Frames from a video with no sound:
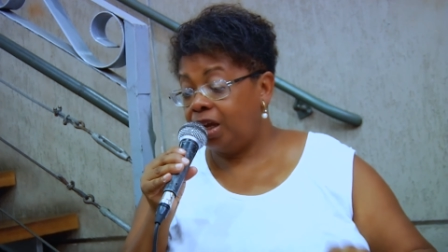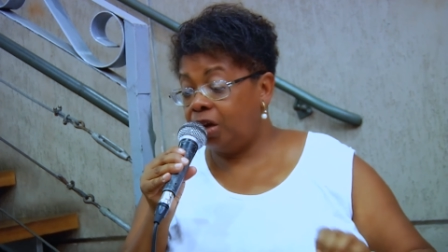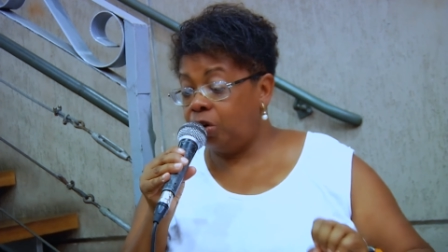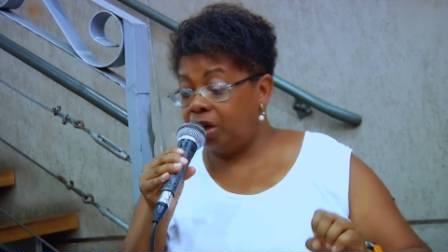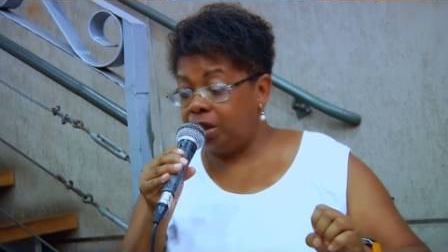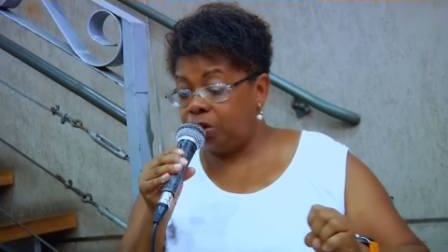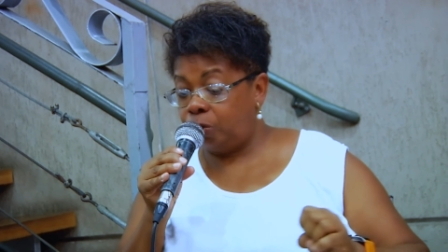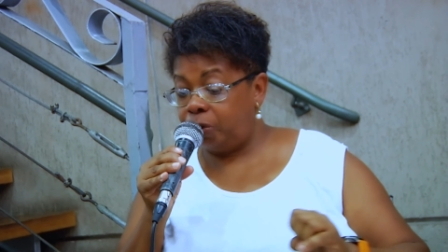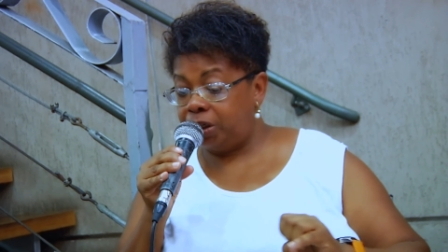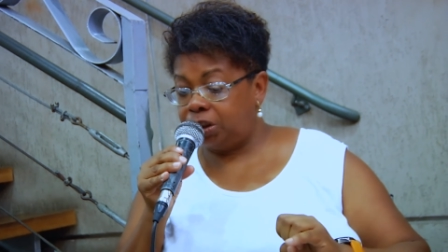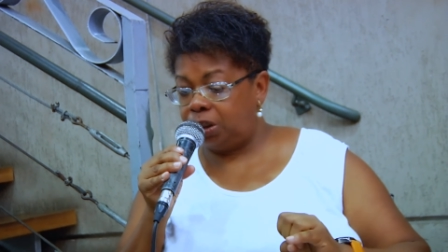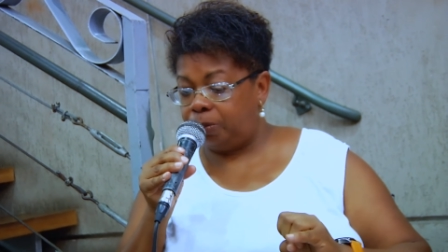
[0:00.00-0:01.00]
Eu, então,
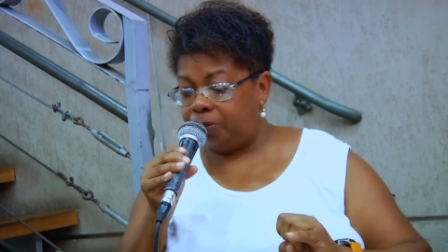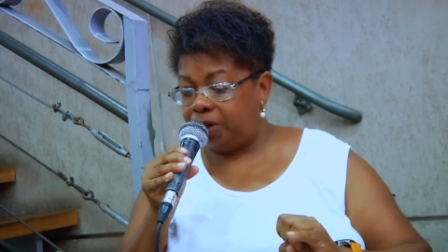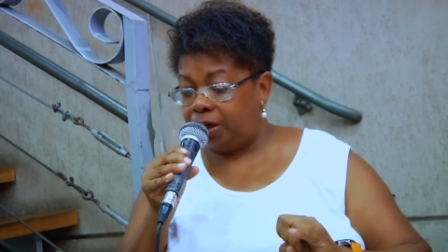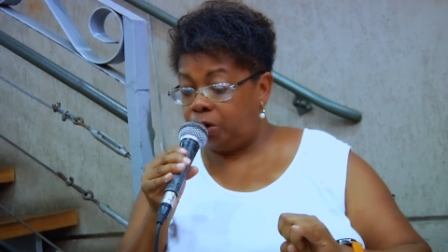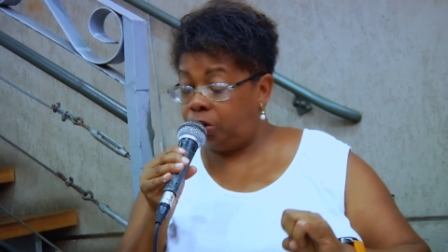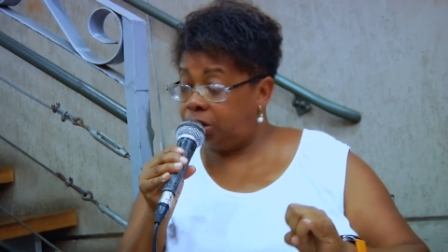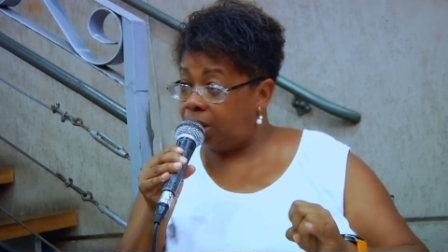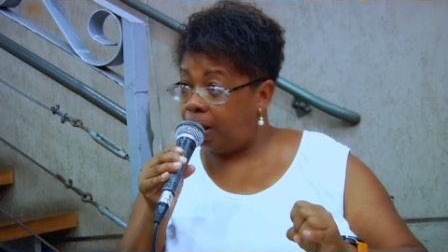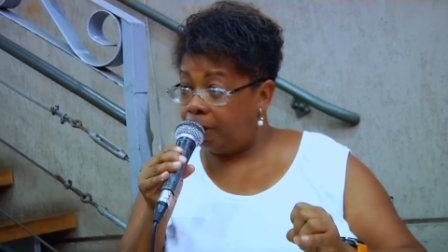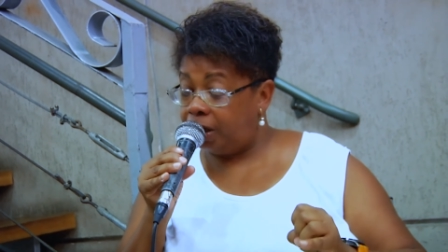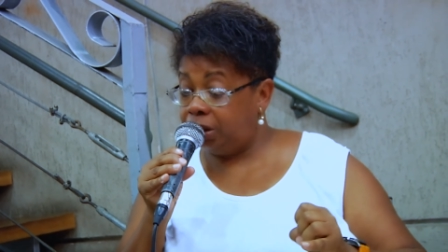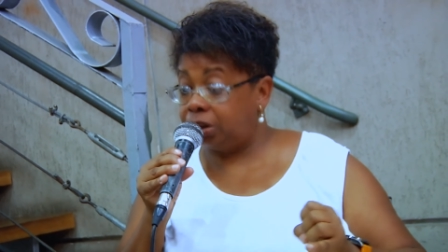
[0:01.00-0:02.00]
por exemplo, eu
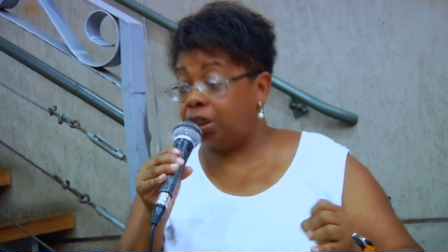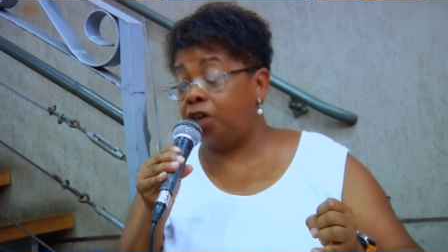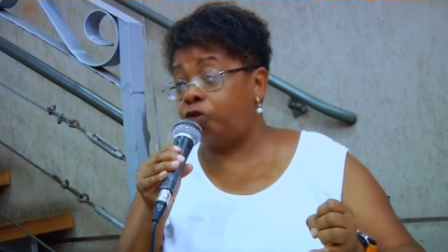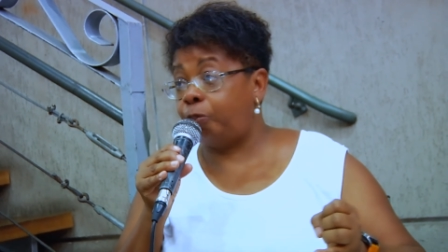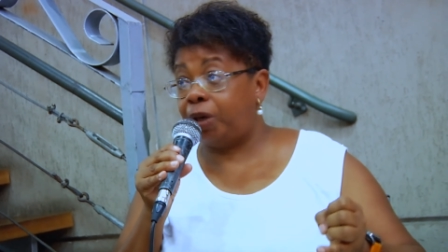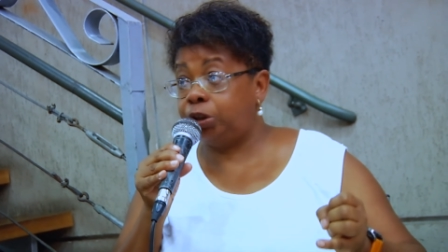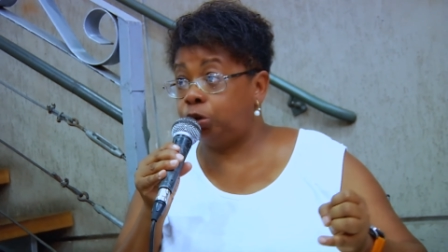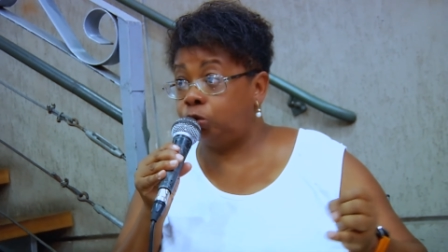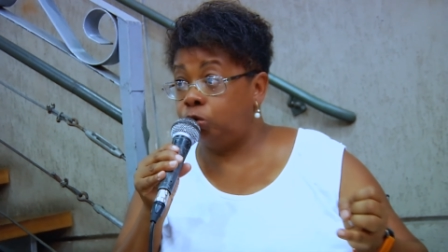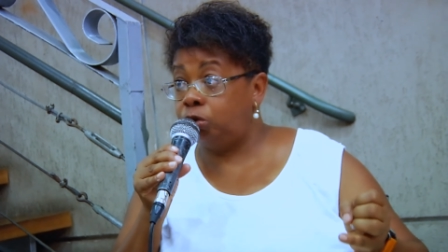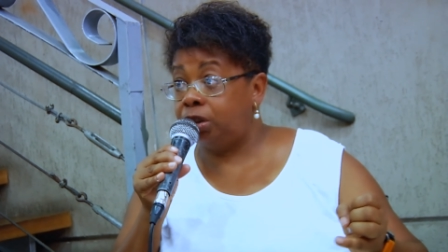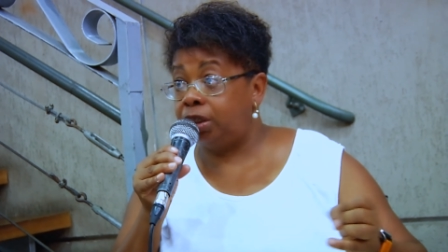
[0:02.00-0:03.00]
escrevo
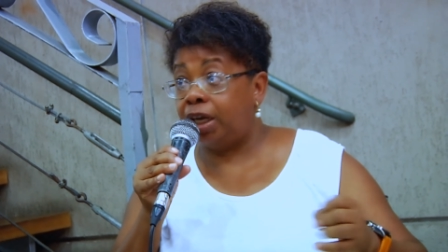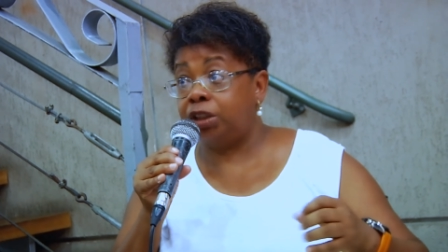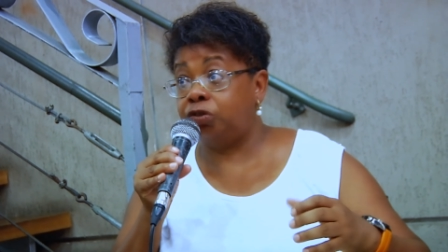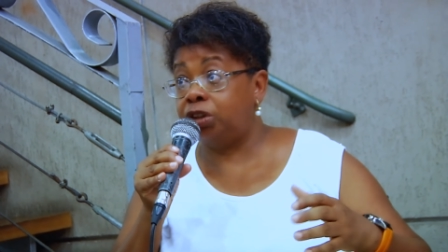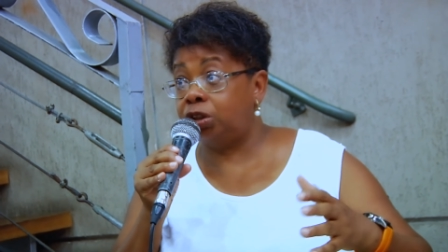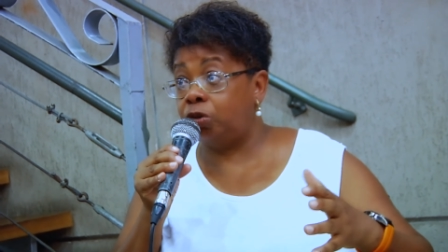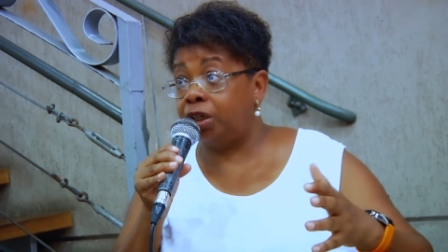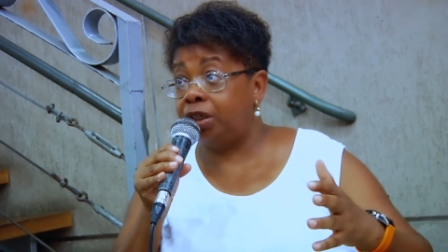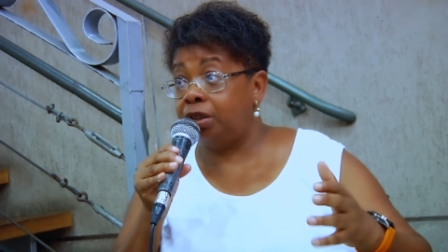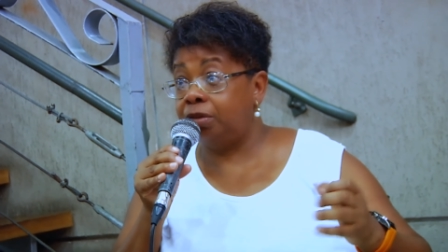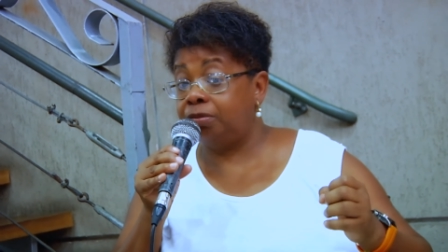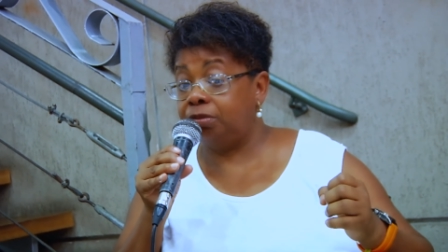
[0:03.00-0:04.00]
partitura. Às vezes
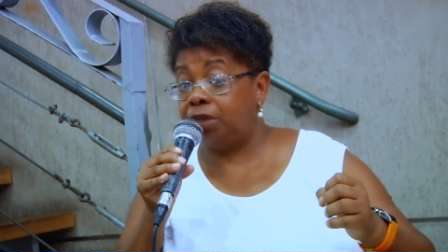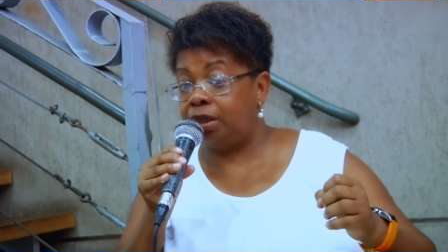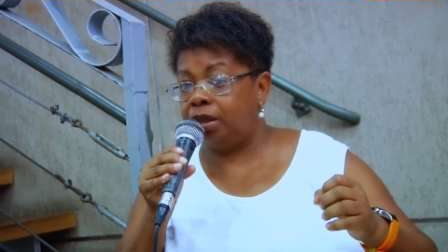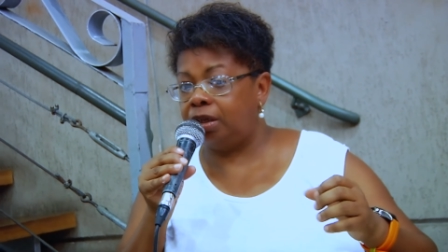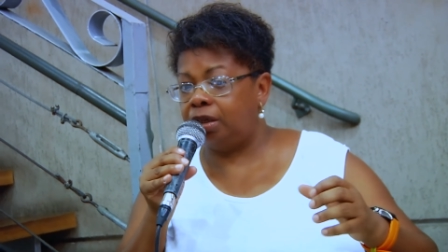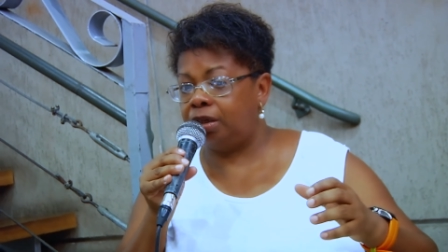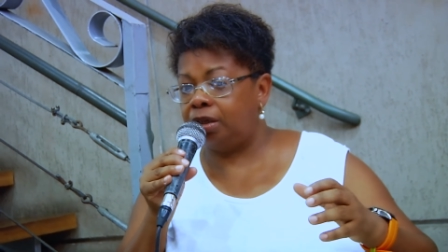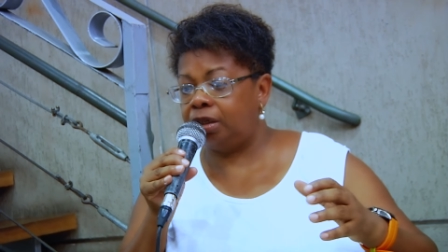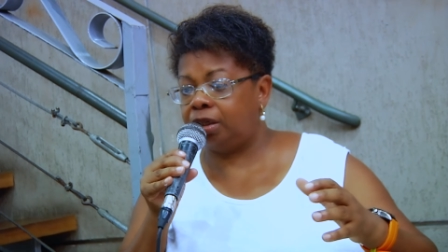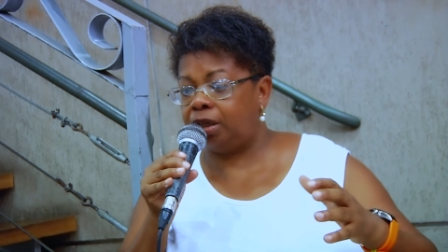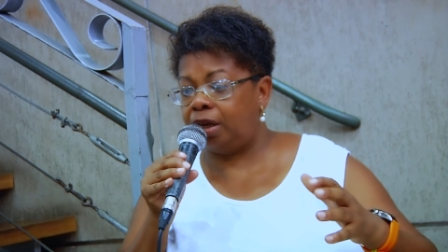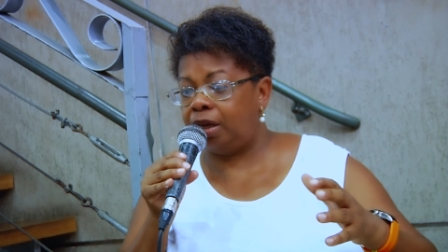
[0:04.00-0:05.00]
alguém é,
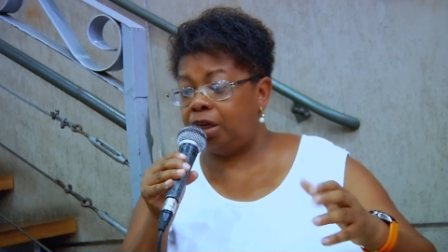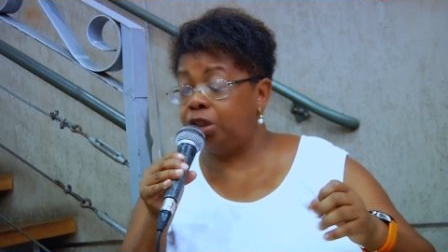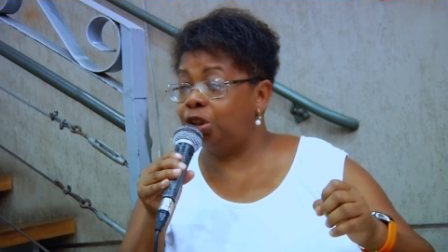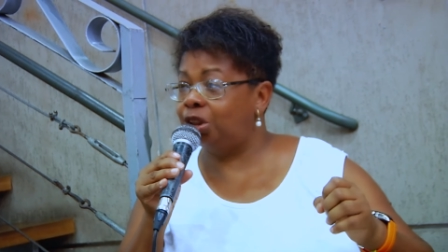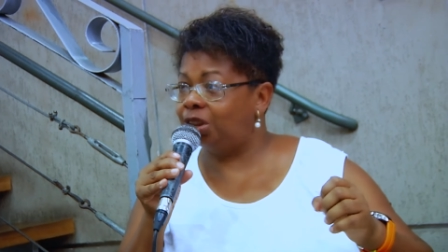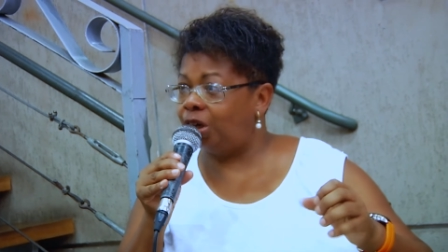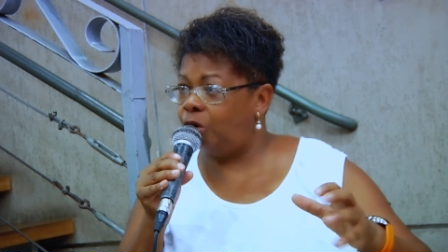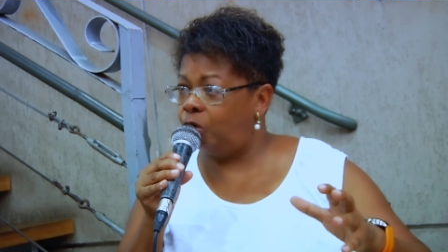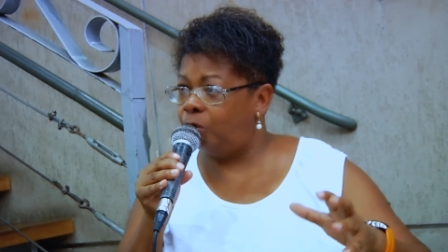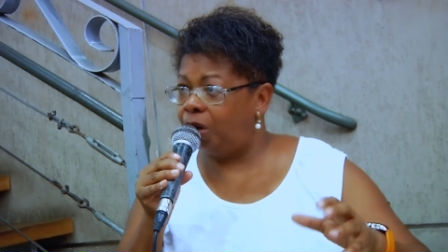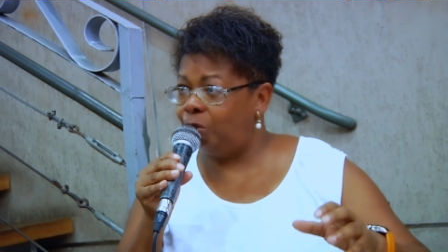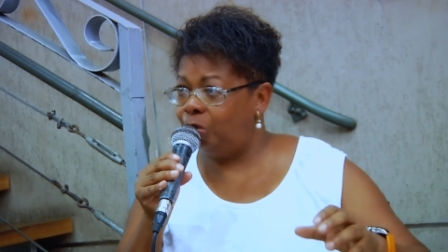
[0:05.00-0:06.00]
quer registrar
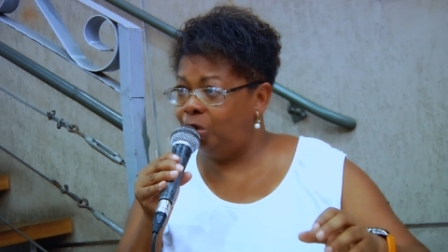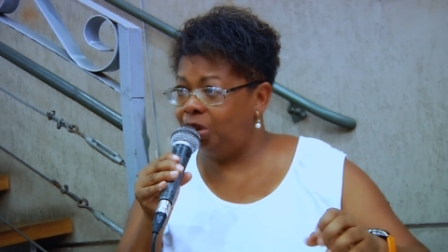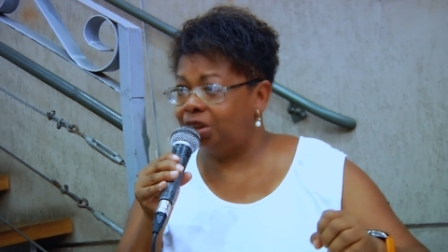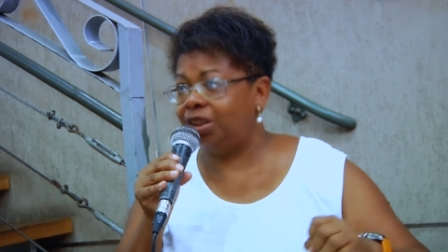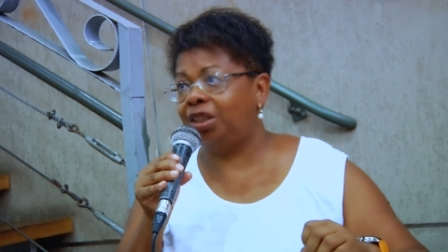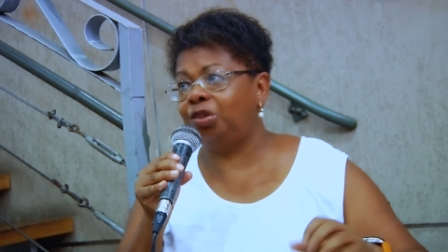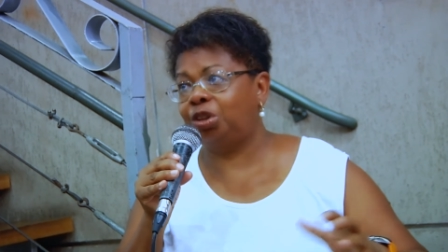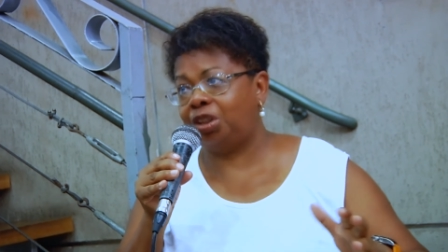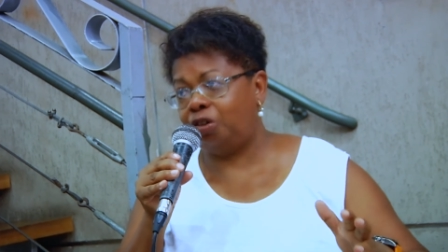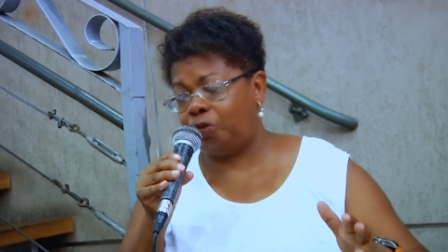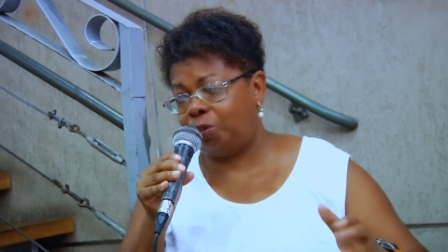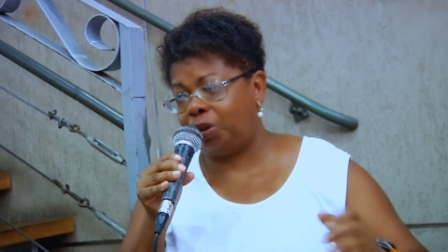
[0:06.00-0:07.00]
alguma música, eu escrevo